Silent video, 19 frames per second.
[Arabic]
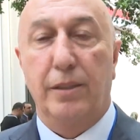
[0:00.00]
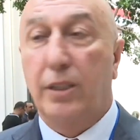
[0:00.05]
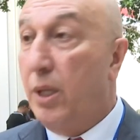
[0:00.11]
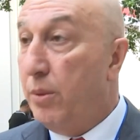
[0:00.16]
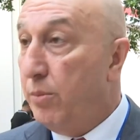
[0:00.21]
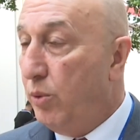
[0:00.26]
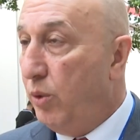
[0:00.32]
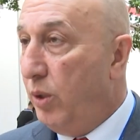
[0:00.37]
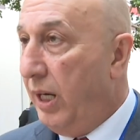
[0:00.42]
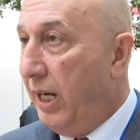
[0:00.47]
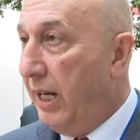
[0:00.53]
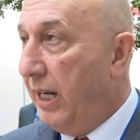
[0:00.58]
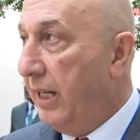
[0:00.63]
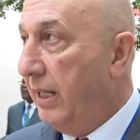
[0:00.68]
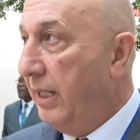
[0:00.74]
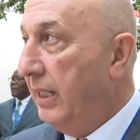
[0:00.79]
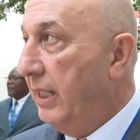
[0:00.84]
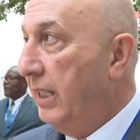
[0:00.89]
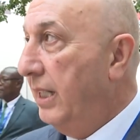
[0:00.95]

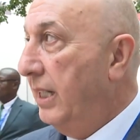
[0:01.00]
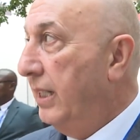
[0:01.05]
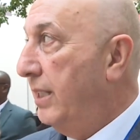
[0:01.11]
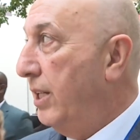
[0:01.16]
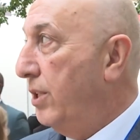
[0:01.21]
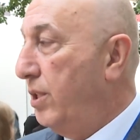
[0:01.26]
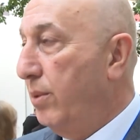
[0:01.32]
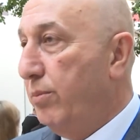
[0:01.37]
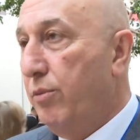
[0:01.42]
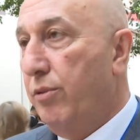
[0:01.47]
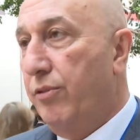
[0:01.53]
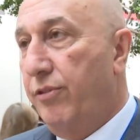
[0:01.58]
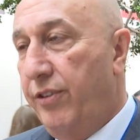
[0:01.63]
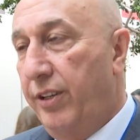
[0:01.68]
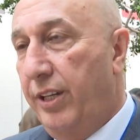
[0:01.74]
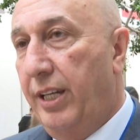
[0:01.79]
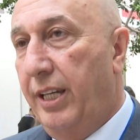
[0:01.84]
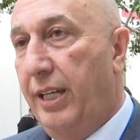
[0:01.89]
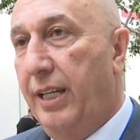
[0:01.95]
طموحة تصب
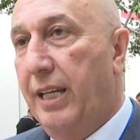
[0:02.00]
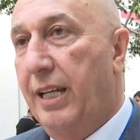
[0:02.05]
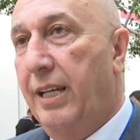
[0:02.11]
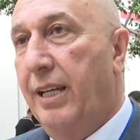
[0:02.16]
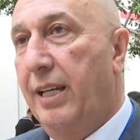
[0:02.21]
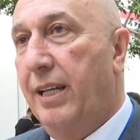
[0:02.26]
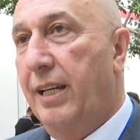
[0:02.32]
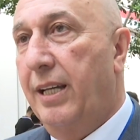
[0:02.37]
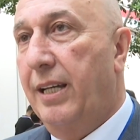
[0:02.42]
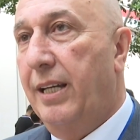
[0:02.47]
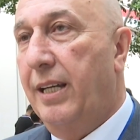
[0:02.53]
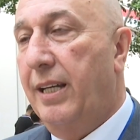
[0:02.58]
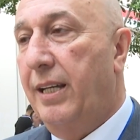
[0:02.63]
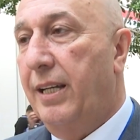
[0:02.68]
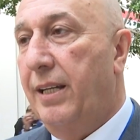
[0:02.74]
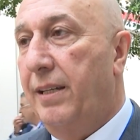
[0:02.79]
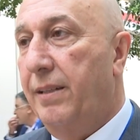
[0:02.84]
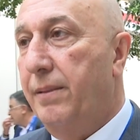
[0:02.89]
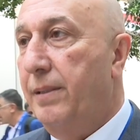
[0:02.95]
في
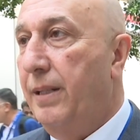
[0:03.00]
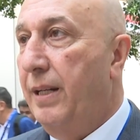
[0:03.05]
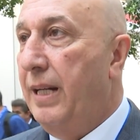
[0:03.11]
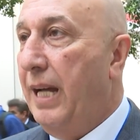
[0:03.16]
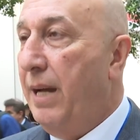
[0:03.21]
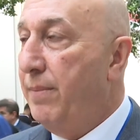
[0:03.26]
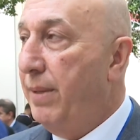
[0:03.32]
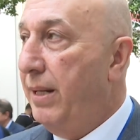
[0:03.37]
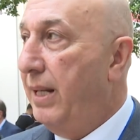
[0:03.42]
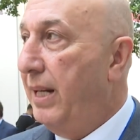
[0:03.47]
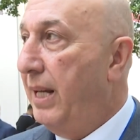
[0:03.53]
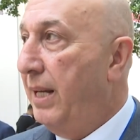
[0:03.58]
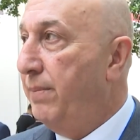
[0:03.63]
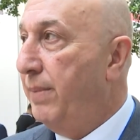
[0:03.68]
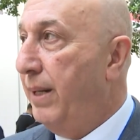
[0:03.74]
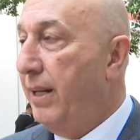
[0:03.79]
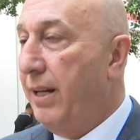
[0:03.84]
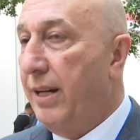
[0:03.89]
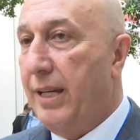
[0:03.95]
آه، العمل
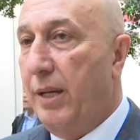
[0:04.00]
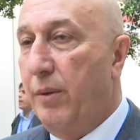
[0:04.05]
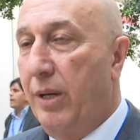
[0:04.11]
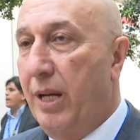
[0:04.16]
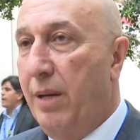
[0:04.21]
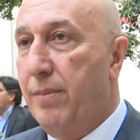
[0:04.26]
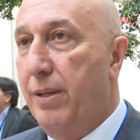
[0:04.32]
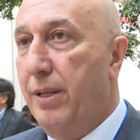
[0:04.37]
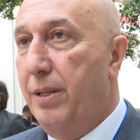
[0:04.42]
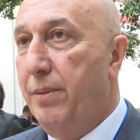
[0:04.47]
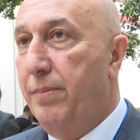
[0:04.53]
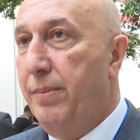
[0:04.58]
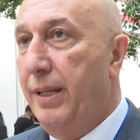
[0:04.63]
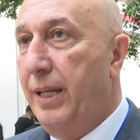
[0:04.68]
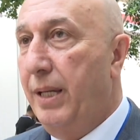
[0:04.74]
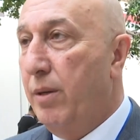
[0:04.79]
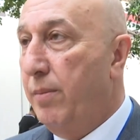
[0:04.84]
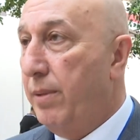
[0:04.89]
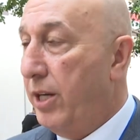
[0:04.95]
المناخي والعمل
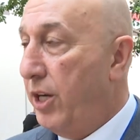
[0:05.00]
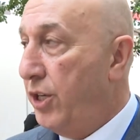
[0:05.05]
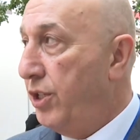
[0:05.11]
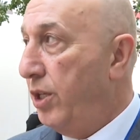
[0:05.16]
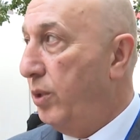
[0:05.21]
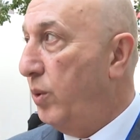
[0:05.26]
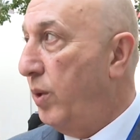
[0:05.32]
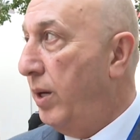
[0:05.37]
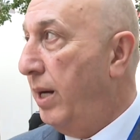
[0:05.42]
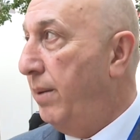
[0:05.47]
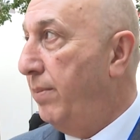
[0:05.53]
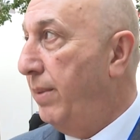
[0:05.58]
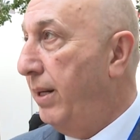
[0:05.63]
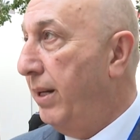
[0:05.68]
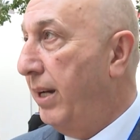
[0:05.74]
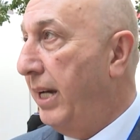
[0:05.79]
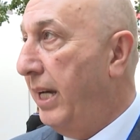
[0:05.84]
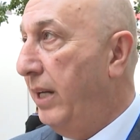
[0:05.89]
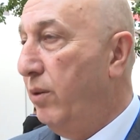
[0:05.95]
البيئي ومخرجاتها
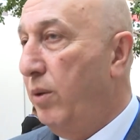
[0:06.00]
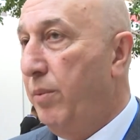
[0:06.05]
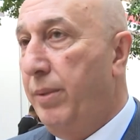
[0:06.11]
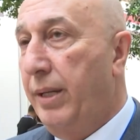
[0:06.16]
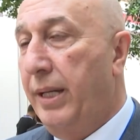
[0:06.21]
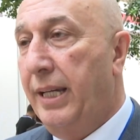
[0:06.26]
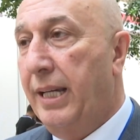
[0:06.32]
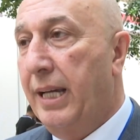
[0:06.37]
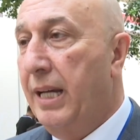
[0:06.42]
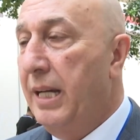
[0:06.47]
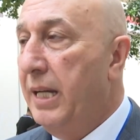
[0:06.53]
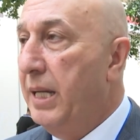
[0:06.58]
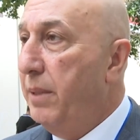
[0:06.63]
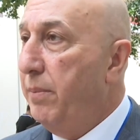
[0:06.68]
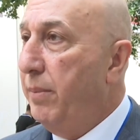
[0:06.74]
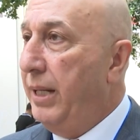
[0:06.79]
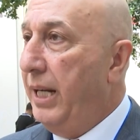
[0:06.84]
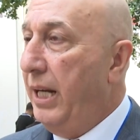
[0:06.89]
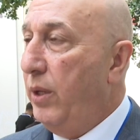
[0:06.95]
مناخية وبيئية
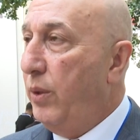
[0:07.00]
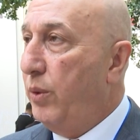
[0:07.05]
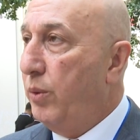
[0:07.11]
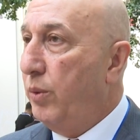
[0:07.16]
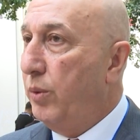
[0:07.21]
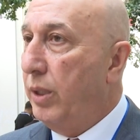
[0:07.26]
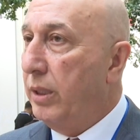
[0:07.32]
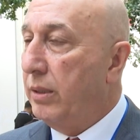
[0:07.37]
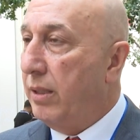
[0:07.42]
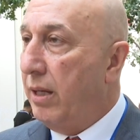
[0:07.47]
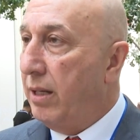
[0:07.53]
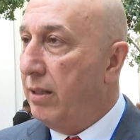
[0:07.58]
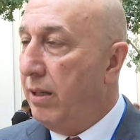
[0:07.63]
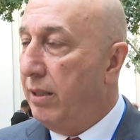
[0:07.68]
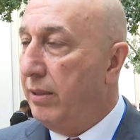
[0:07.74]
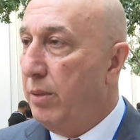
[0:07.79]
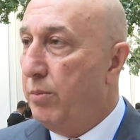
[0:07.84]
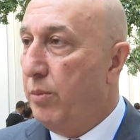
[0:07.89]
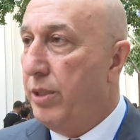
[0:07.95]
من حيث
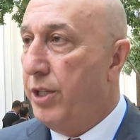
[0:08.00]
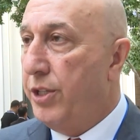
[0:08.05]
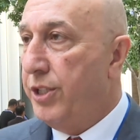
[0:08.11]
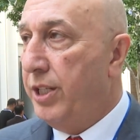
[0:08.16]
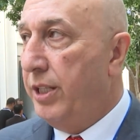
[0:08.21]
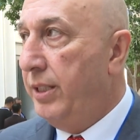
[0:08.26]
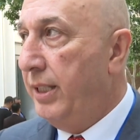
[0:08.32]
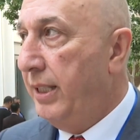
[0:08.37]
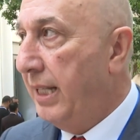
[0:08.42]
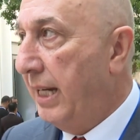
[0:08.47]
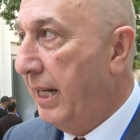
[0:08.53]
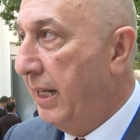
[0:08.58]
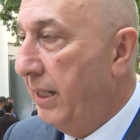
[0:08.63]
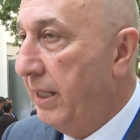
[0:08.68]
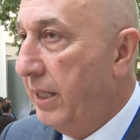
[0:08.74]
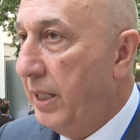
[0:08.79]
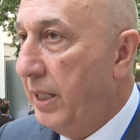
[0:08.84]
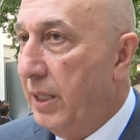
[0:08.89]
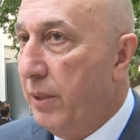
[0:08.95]
الطاقات المتجددة
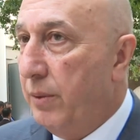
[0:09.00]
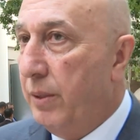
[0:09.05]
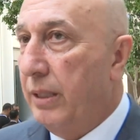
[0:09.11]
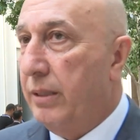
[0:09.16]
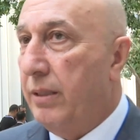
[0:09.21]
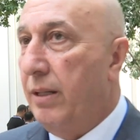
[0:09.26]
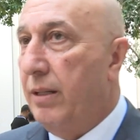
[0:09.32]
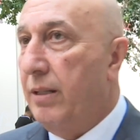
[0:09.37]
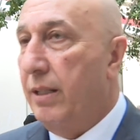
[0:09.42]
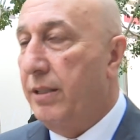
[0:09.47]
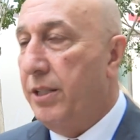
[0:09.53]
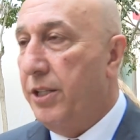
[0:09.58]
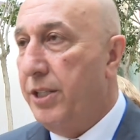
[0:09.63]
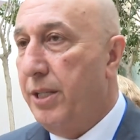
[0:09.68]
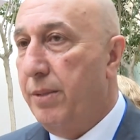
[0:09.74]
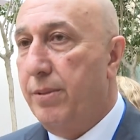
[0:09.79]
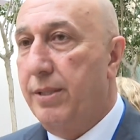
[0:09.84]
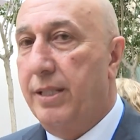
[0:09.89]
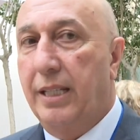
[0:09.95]
والطاقات
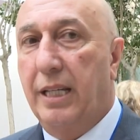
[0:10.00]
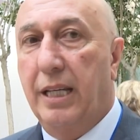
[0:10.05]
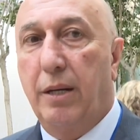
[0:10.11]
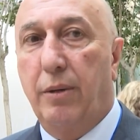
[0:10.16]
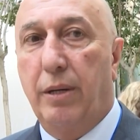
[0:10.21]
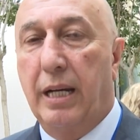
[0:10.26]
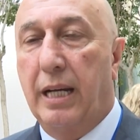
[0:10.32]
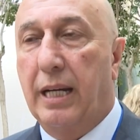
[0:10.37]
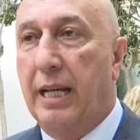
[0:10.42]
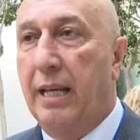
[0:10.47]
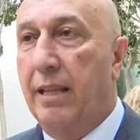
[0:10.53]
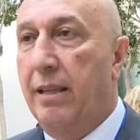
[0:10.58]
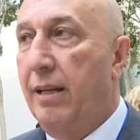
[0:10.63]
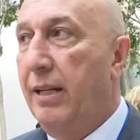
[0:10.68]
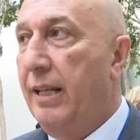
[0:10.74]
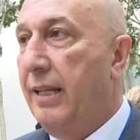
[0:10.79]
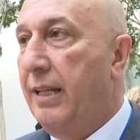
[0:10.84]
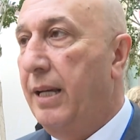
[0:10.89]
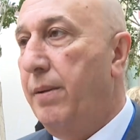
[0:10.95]
الشمسية
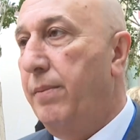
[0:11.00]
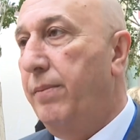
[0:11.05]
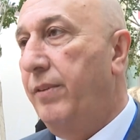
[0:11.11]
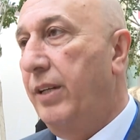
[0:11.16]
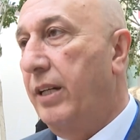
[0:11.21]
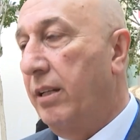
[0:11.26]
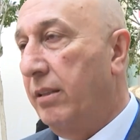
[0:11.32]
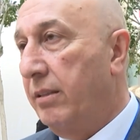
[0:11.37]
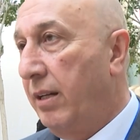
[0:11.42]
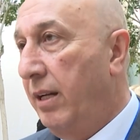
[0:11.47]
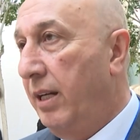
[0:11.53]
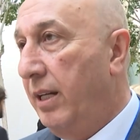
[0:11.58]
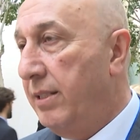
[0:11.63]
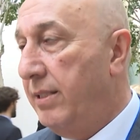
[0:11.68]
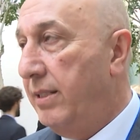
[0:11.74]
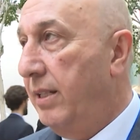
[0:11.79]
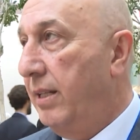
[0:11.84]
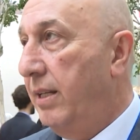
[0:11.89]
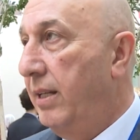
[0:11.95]
وكذلك في قطاع
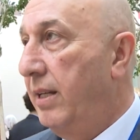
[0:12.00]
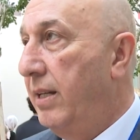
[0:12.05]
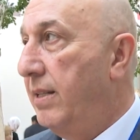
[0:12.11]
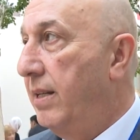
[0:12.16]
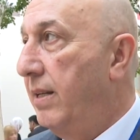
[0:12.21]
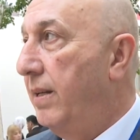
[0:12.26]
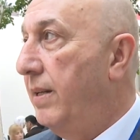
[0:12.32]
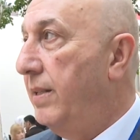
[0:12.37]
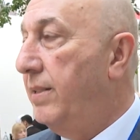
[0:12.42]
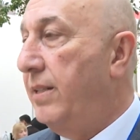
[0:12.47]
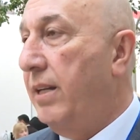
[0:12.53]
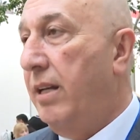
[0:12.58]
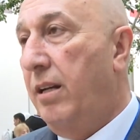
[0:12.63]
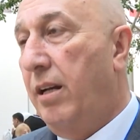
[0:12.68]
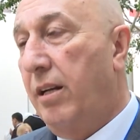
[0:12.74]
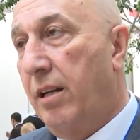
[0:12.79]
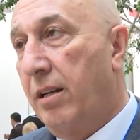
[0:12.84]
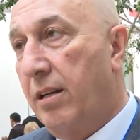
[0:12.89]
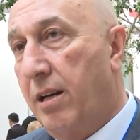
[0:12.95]
آه،
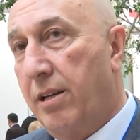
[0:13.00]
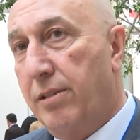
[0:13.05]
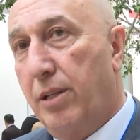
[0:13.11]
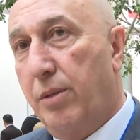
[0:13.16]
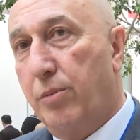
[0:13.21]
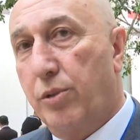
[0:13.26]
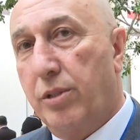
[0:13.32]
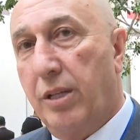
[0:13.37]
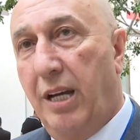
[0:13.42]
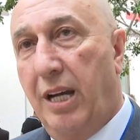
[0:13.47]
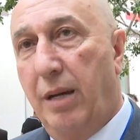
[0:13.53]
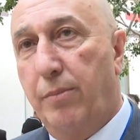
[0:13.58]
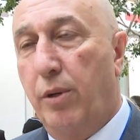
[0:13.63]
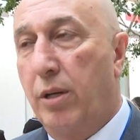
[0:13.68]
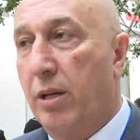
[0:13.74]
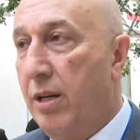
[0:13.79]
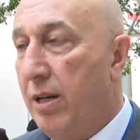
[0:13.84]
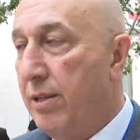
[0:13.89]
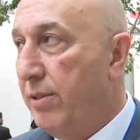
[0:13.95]
استغلال الغاز المصاحب
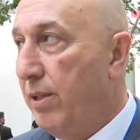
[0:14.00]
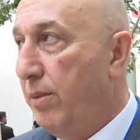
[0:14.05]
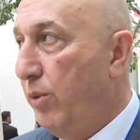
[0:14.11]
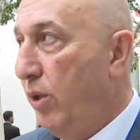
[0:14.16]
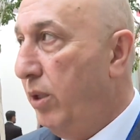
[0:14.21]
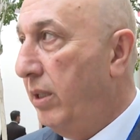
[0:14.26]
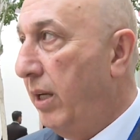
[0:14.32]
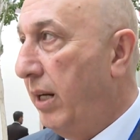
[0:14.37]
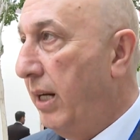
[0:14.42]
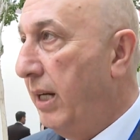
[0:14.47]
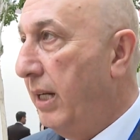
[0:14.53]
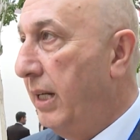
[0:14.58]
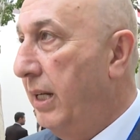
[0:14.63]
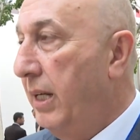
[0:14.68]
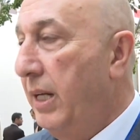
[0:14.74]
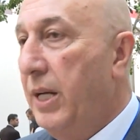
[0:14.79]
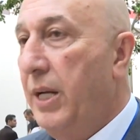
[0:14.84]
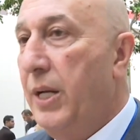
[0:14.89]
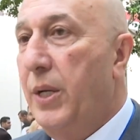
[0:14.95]
والغاز المحترق
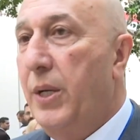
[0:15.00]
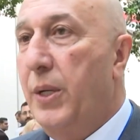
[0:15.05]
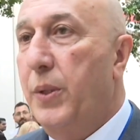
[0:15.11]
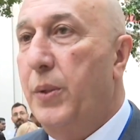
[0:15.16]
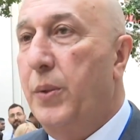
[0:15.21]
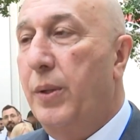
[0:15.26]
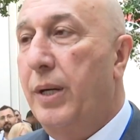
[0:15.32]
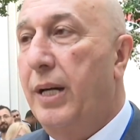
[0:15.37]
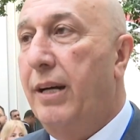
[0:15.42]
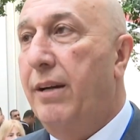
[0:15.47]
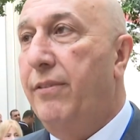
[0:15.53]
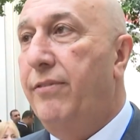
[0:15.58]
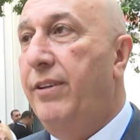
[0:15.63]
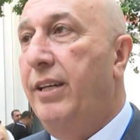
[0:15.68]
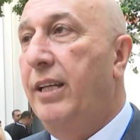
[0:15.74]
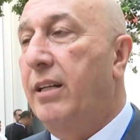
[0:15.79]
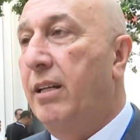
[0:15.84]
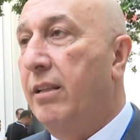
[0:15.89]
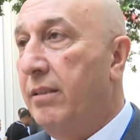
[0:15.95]

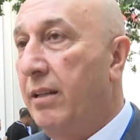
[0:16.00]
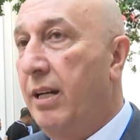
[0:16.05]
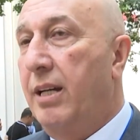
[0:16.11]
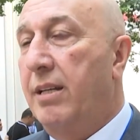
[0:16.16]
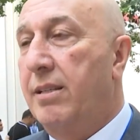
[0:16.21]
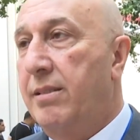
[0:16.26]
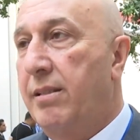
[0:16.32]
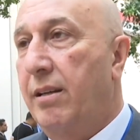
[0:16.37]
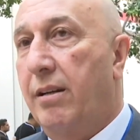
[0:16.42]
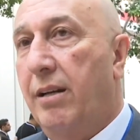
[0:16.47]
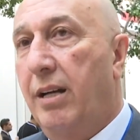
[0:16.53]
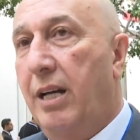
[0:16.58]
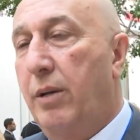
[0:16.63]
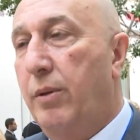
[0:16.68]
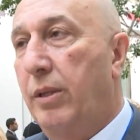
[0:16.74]
وفي قطاع الزراعة